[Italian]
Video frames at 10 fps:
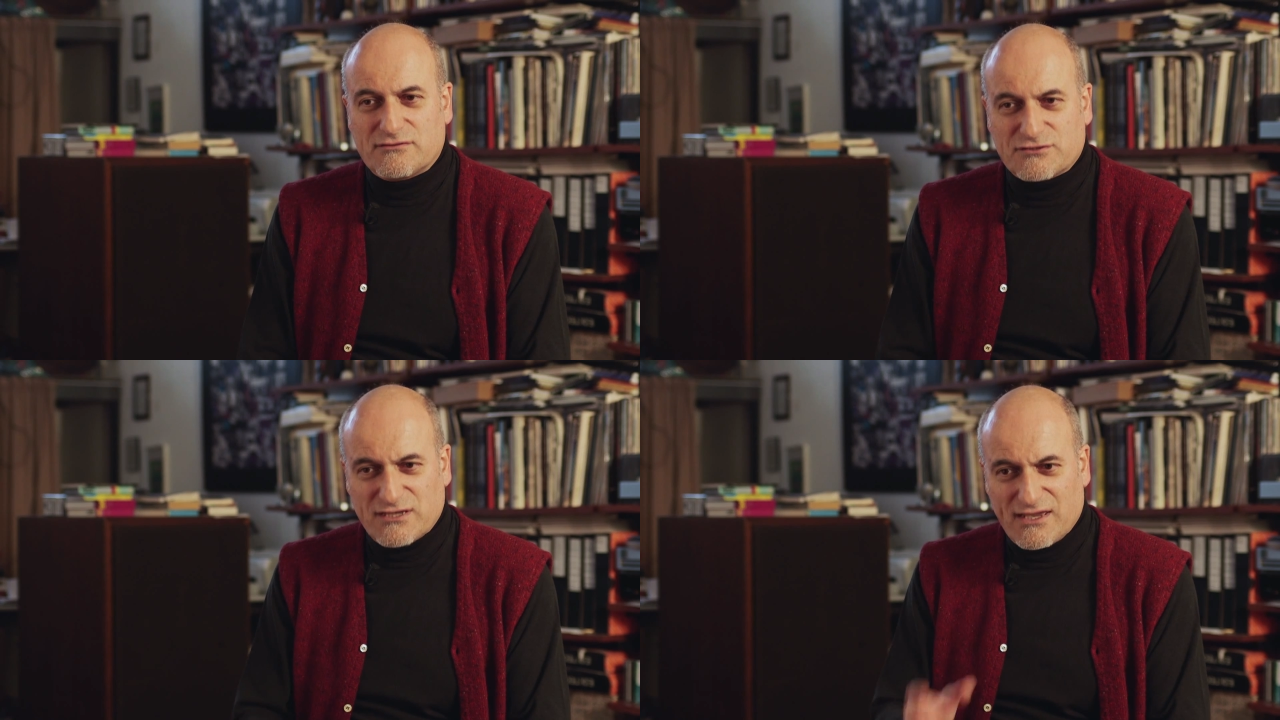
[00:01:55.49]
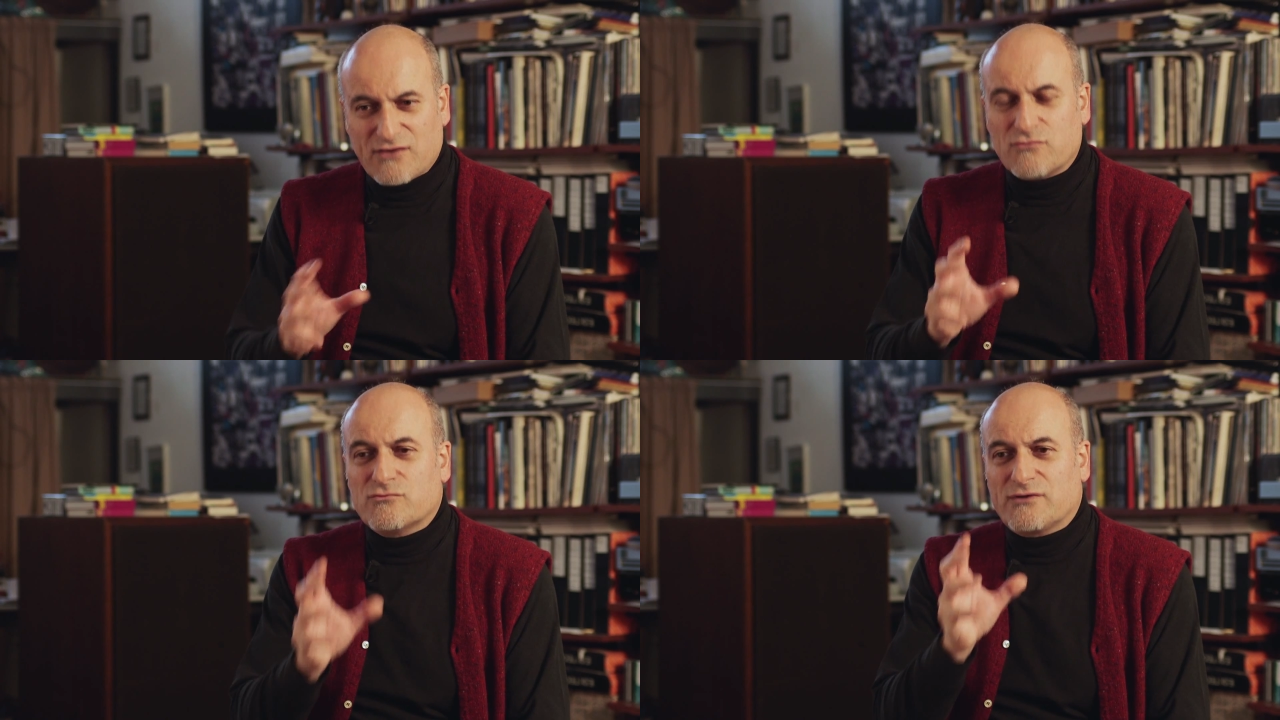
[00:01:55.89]

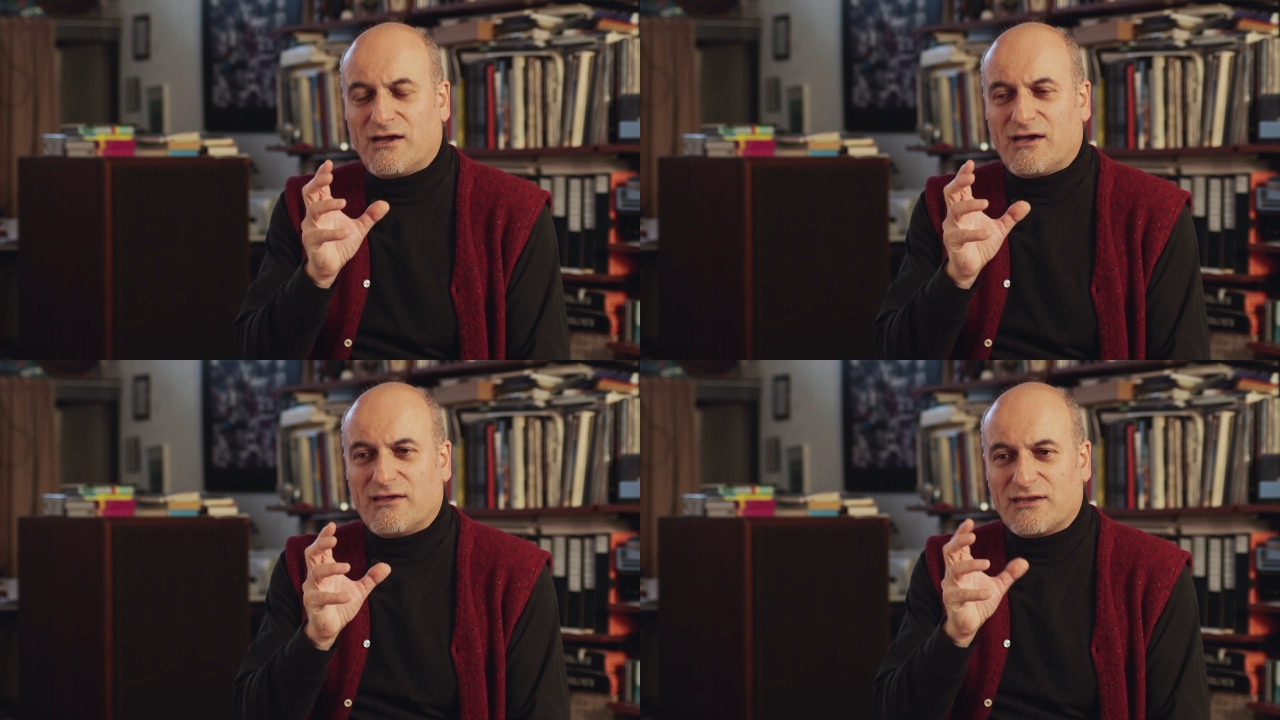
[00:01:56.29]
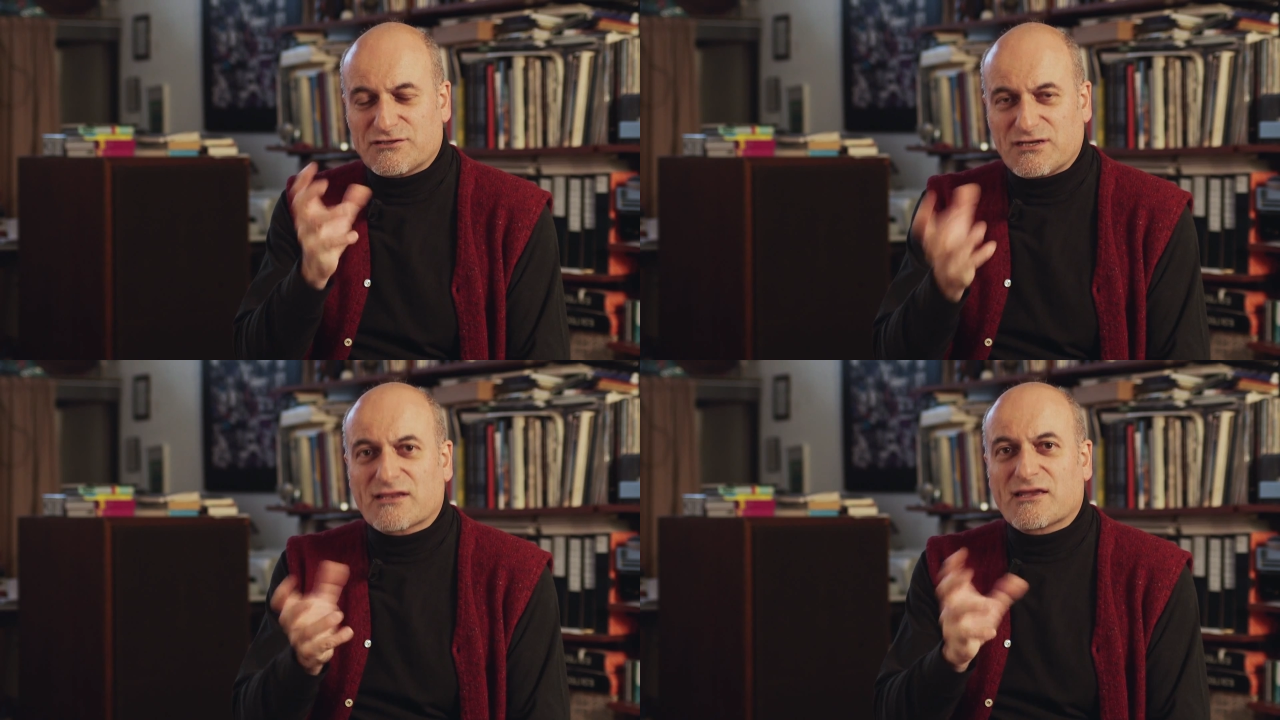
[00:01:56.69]
c'è una
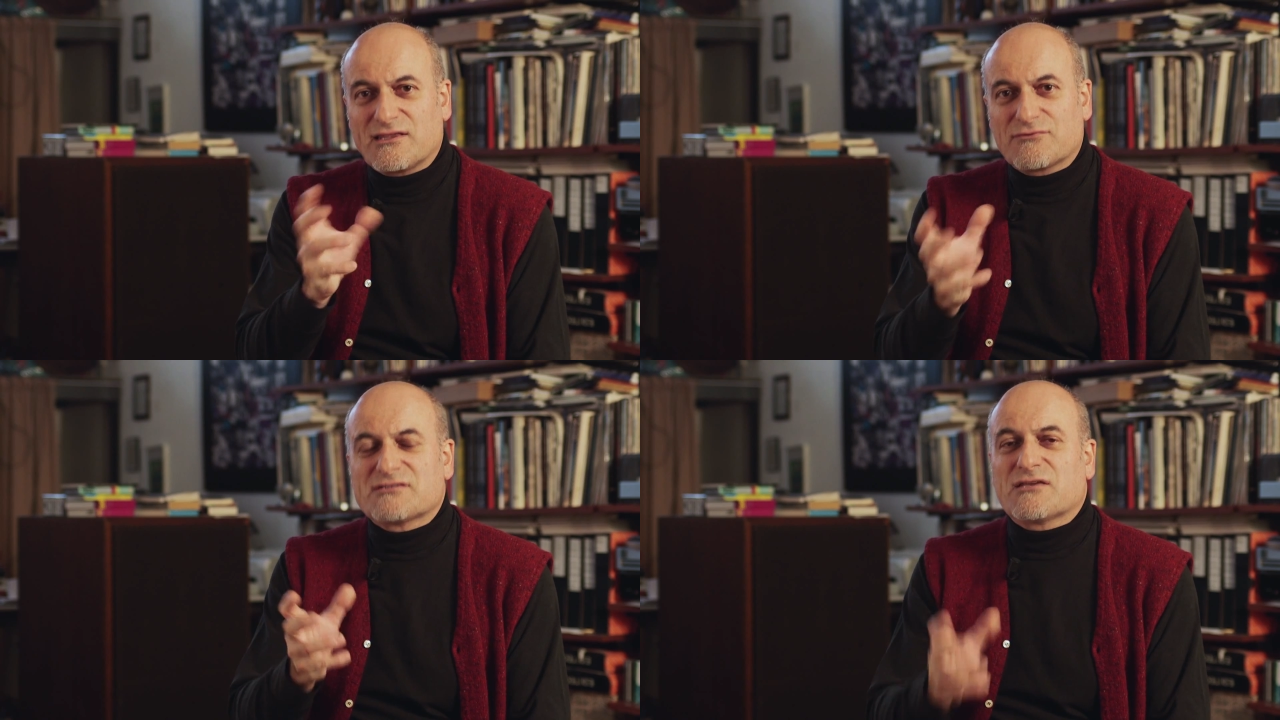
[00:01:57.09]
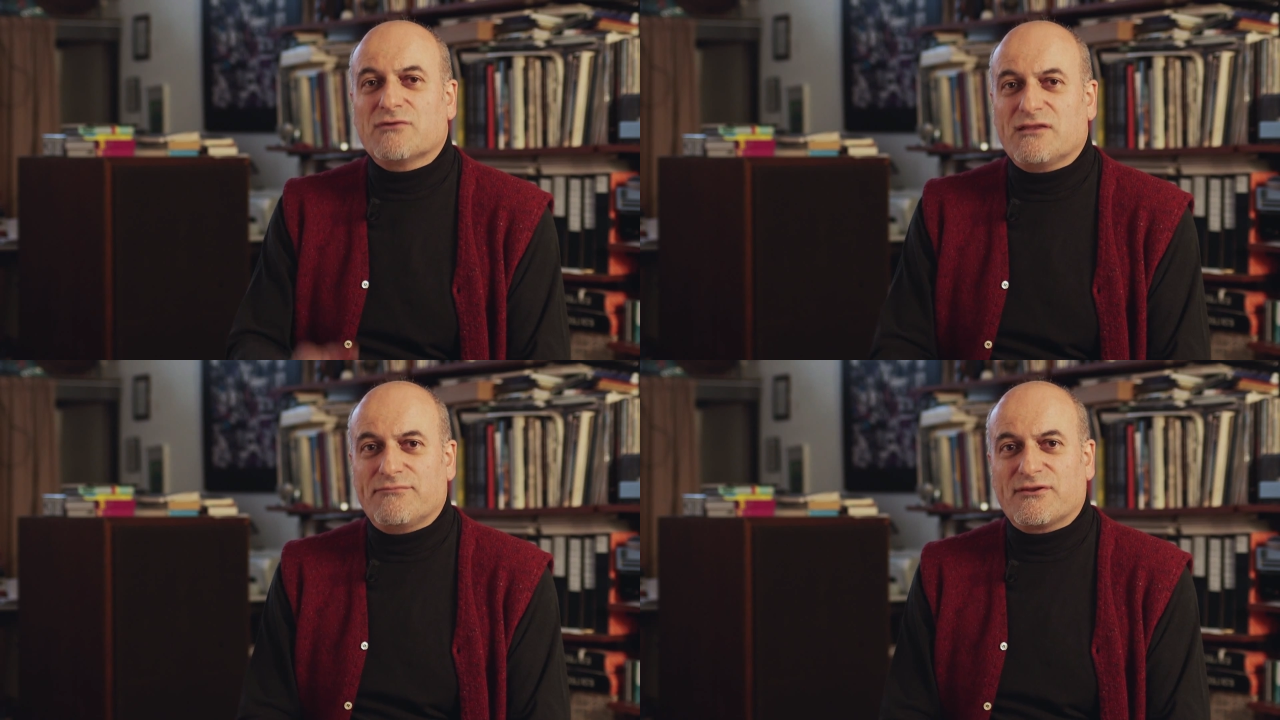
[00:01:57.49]
ricerca di questo
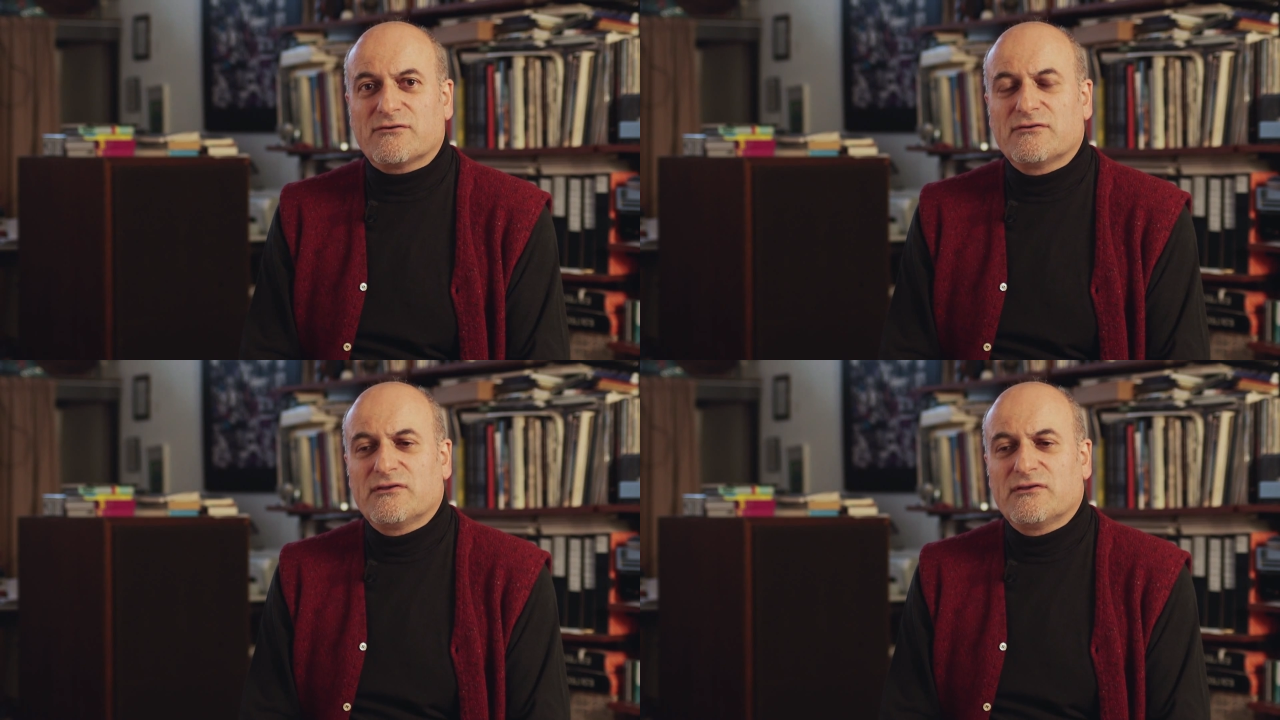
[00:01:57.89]
equilibrio